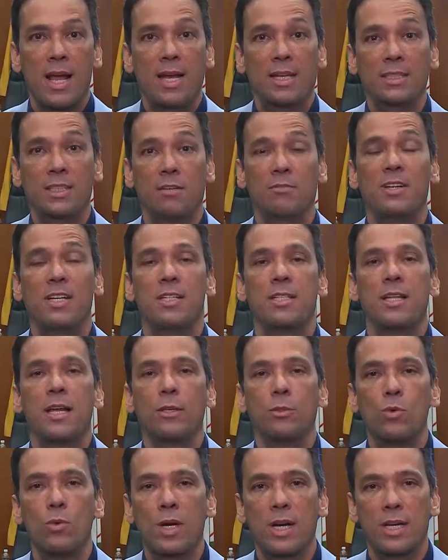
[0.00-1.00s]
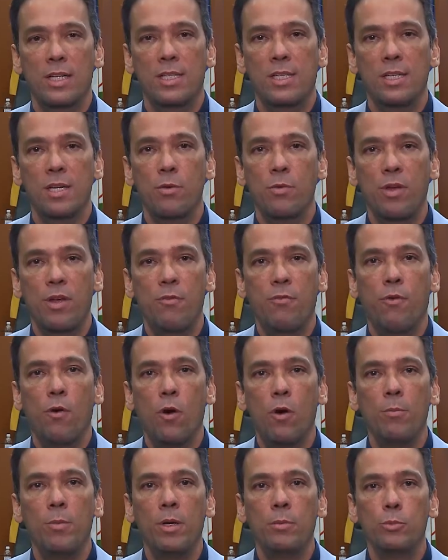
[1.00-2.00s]
É através da educação que
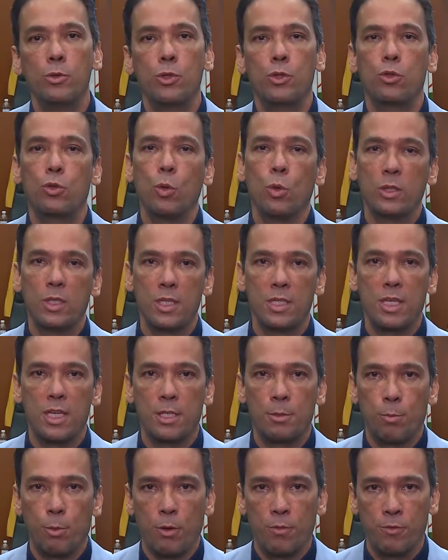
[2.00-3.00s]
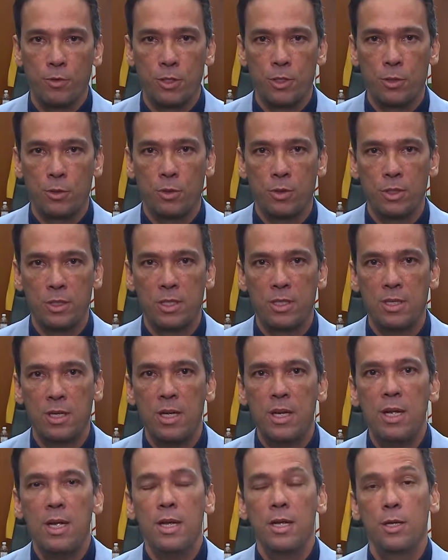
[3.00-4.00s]
formamos todas as profissões.
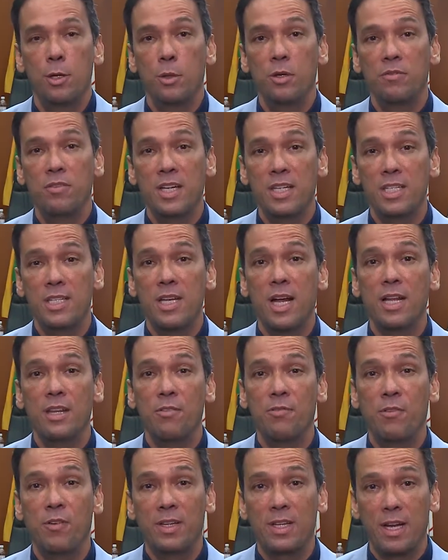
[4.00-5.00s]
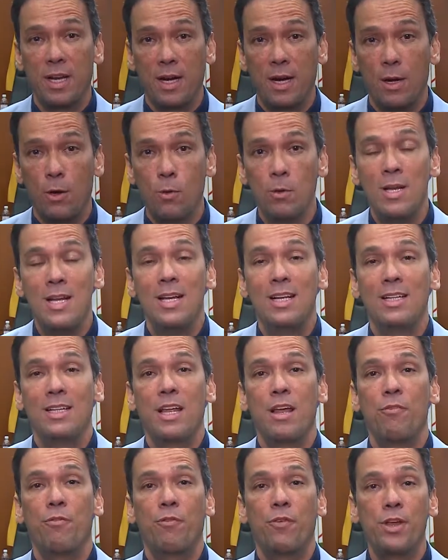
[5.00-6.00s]
E a Universidade Federal
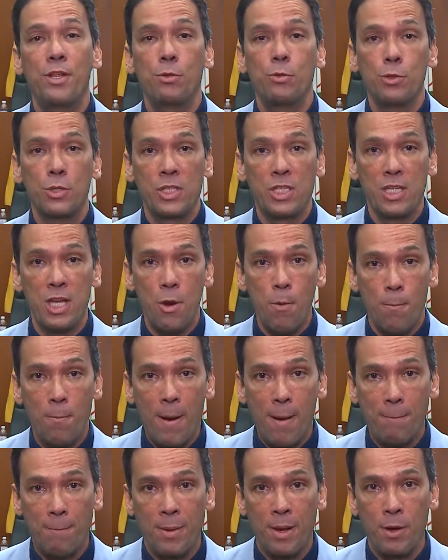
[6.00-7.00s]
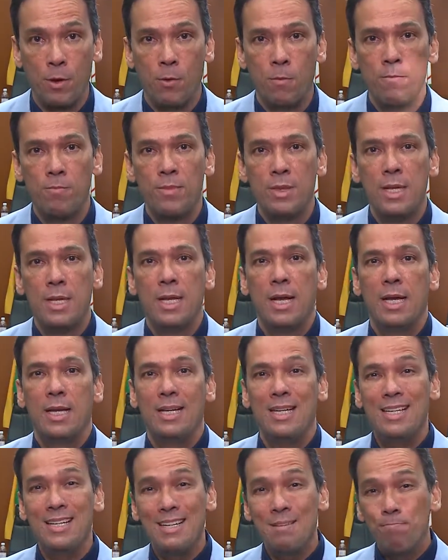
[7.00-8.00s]
tem feito o seu papel,
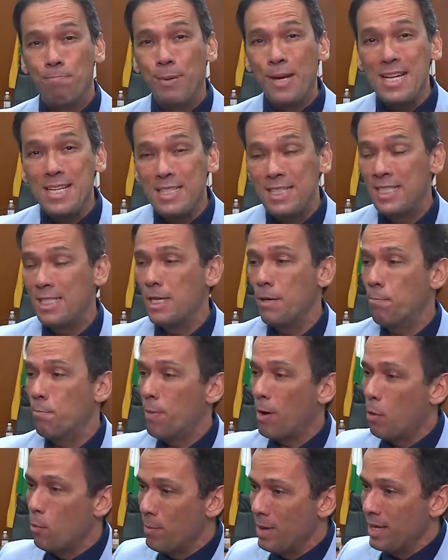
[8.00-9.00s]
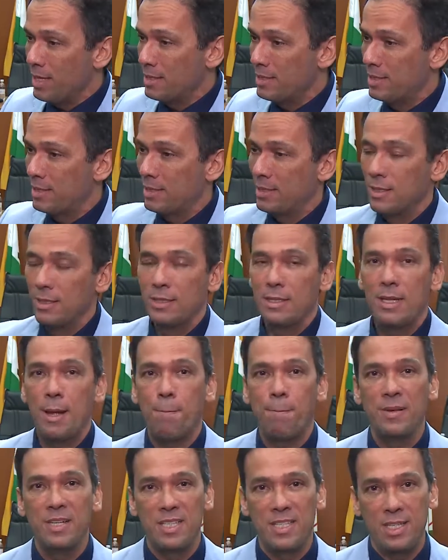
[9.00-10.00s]
principalmente na
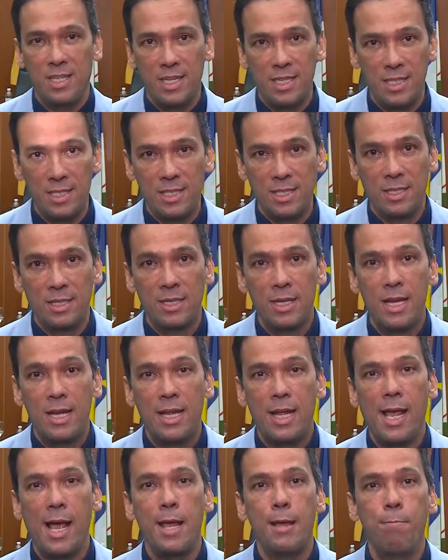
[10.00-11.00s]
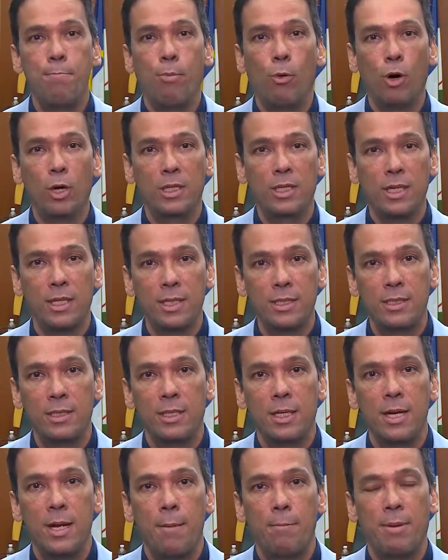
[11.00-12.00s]
pesquisa que é
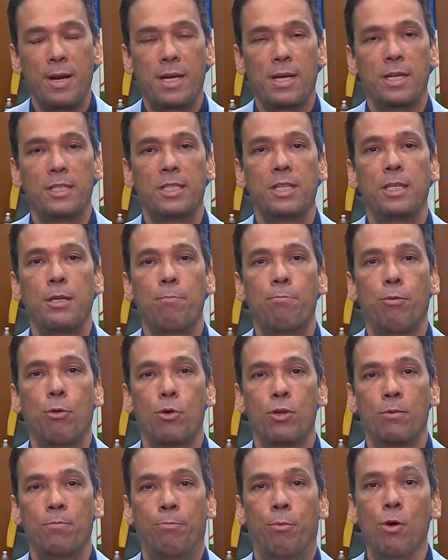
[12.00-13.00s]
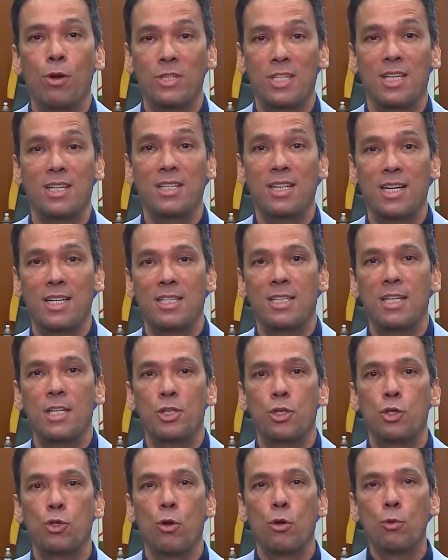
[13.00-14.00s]
importante para que a gente possa trazer
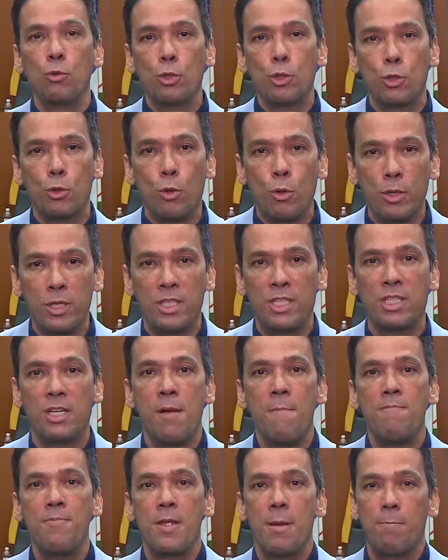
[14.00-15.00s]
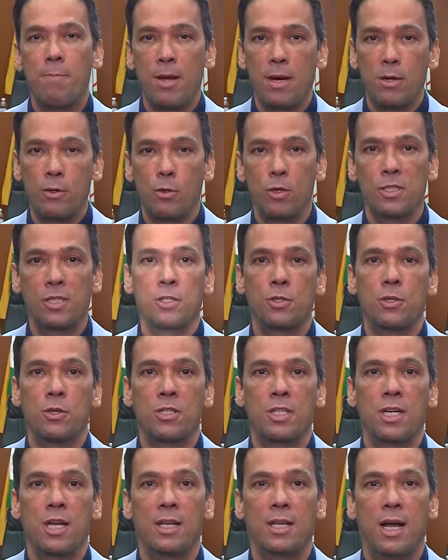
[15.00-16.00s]
soluções para a nossa
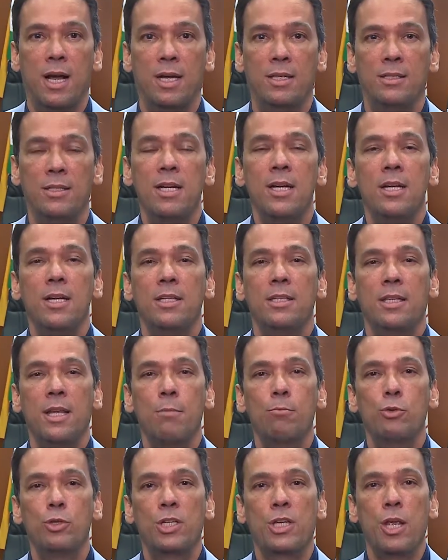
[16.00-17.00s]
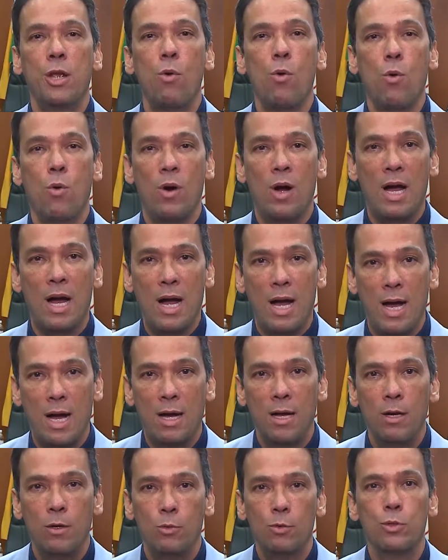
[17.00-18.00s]
sociedade. Temos que honrar
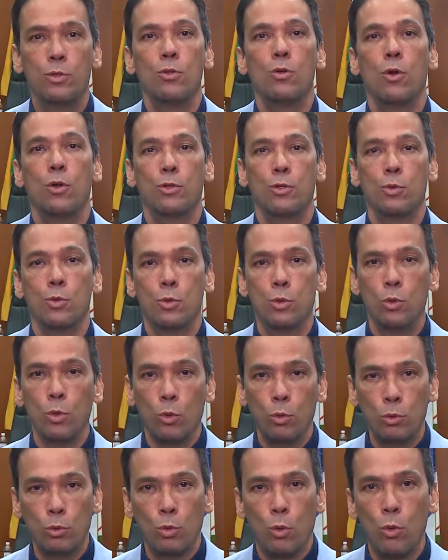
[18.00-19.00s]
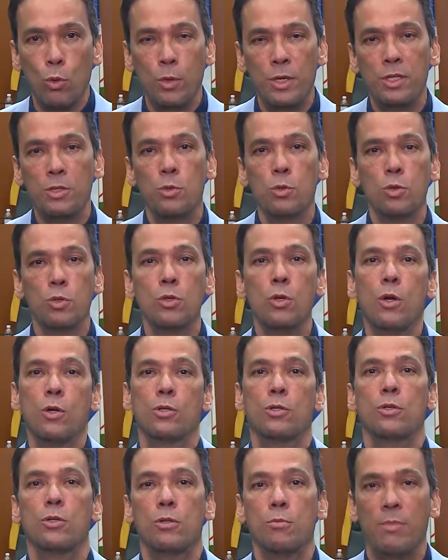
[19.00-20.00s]
os nossos doutores, os
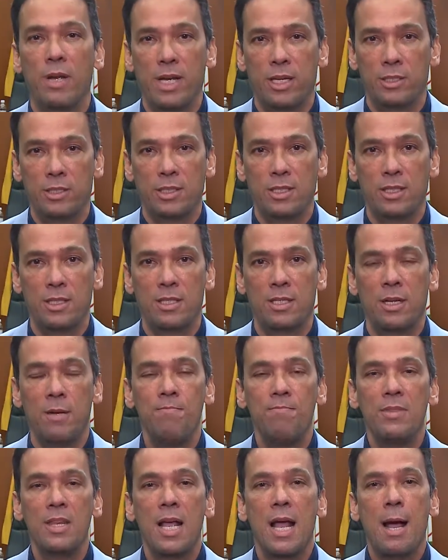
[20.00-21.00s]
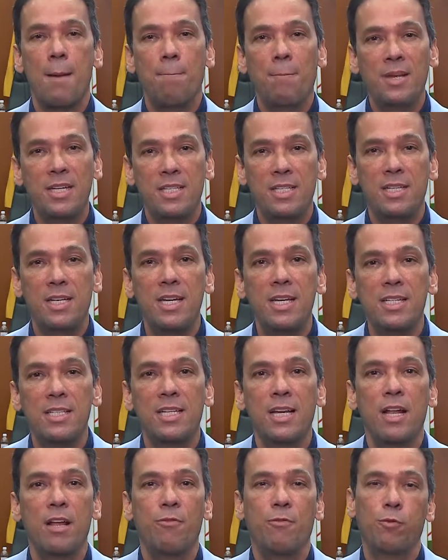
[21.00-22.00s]
nossos mestres. A
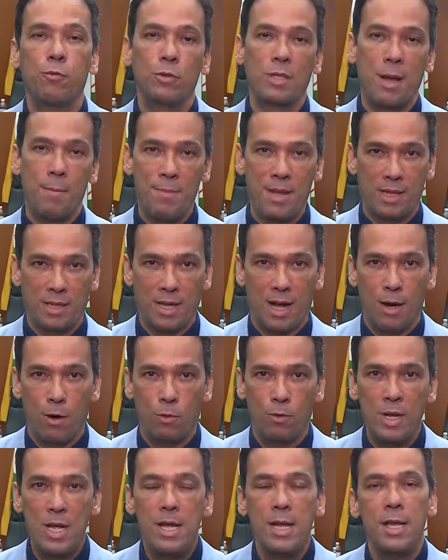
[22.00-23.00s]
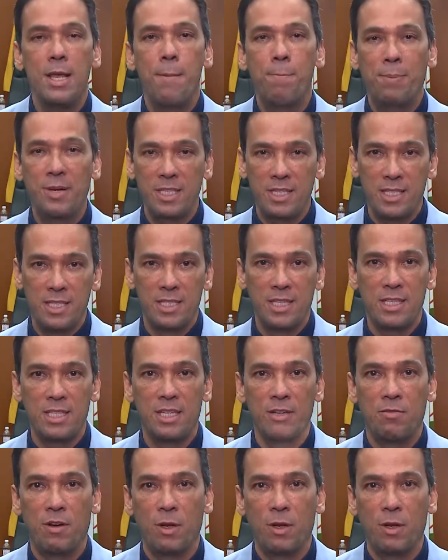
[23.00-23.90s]
pesquisa é fundamental e precisa ser